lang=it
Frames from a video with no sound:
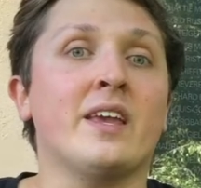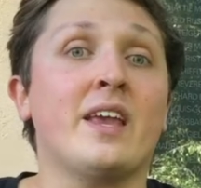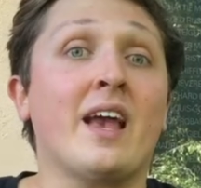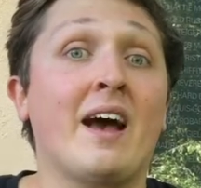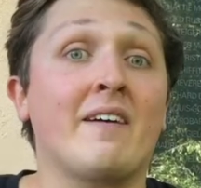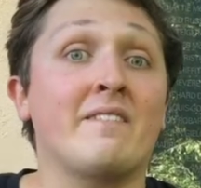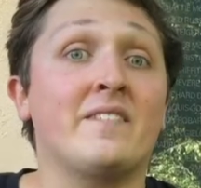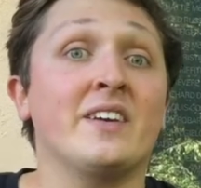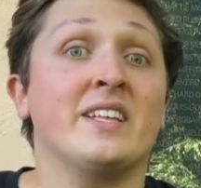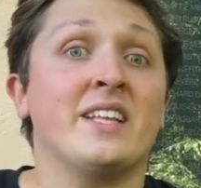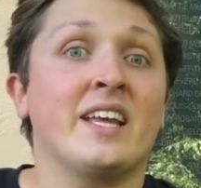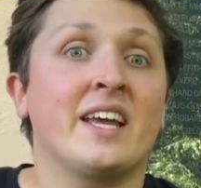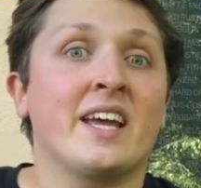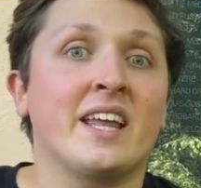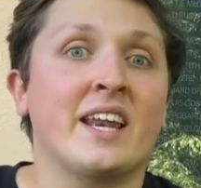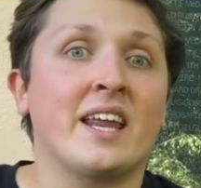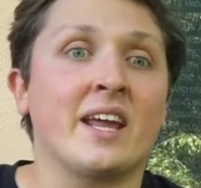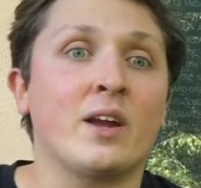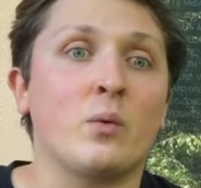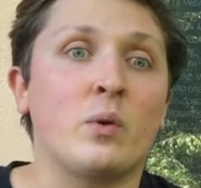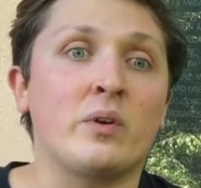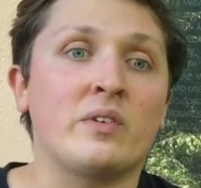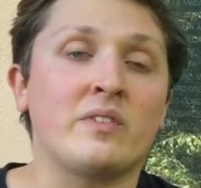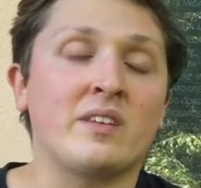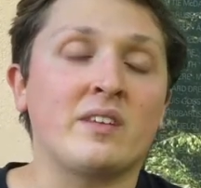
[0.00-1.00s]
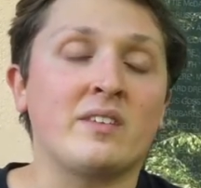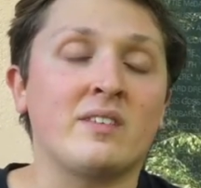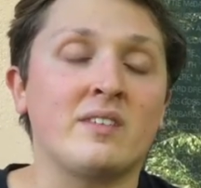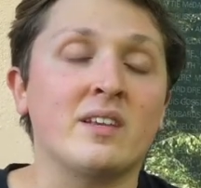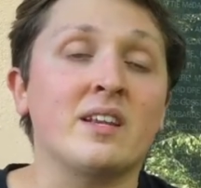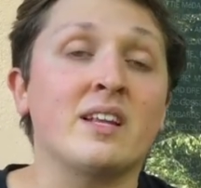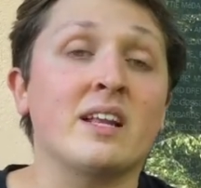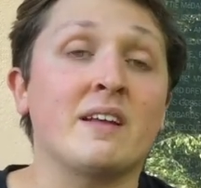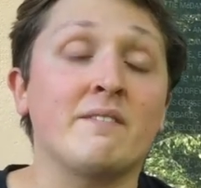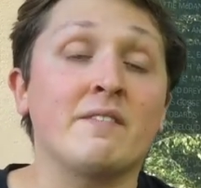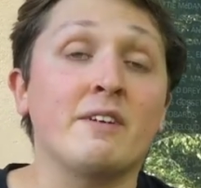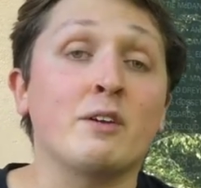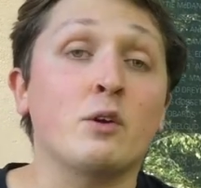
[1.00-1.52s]
a vedere questa serie
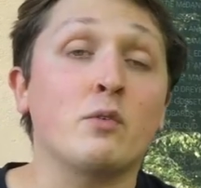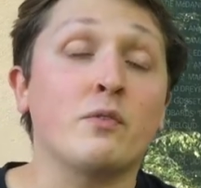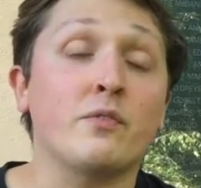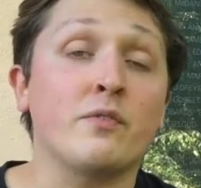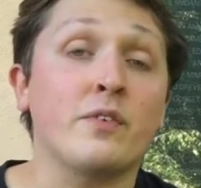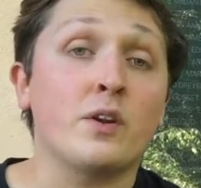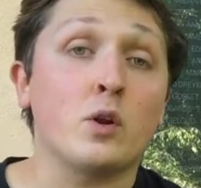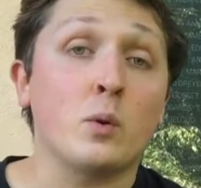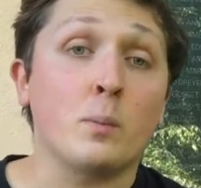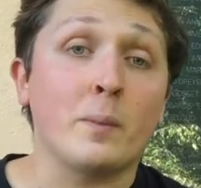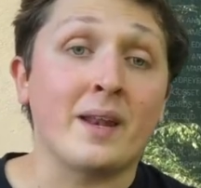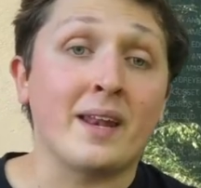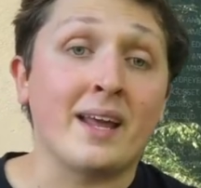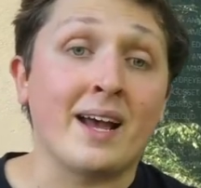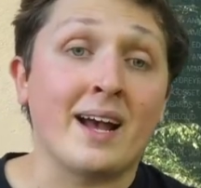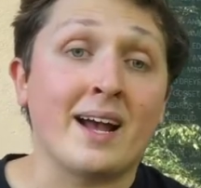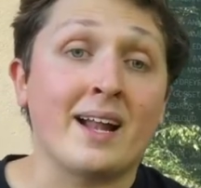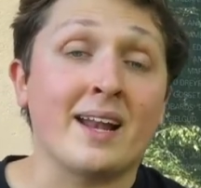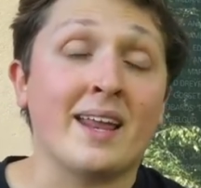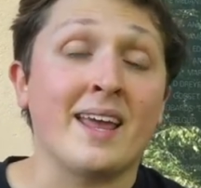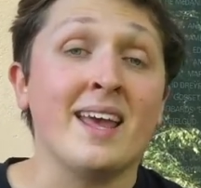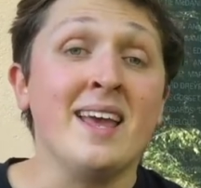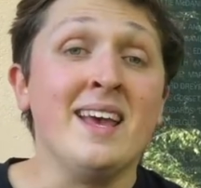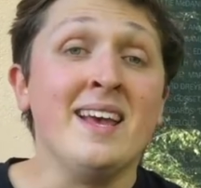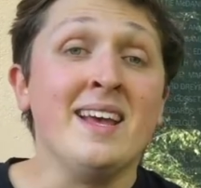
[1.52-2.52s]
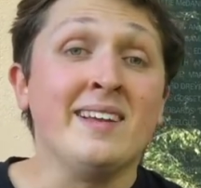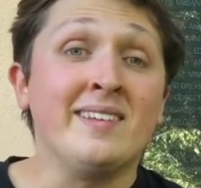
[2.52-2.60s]
davvero fenomenale.